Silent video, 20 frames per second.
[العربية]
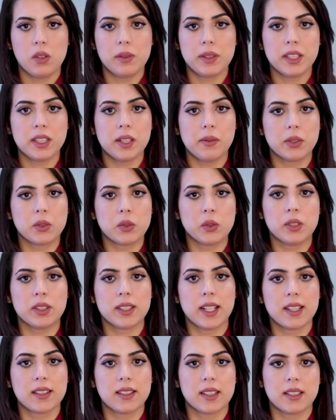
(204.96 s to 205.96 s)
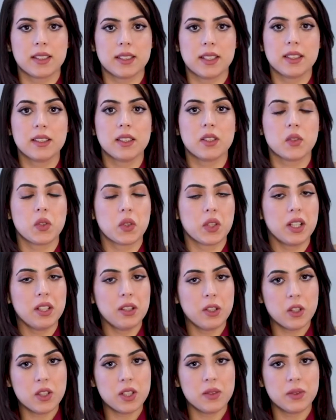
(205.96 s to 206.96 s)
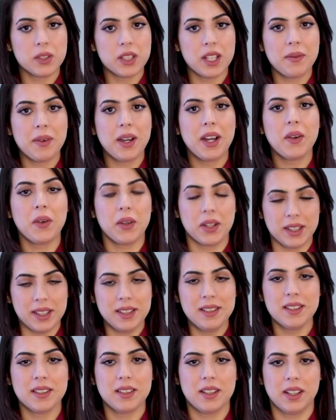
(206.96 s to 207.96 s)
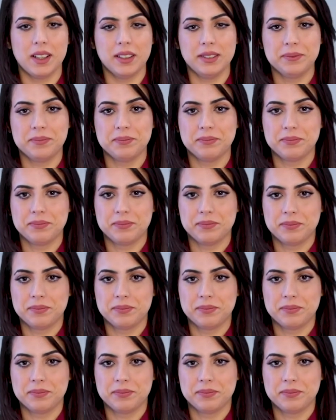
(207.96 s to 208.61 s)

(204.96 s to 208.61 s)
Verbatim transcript: وبكده بتكون انتهت تغطيتنا شكرا لحسن المتابعة وإلى اللقاء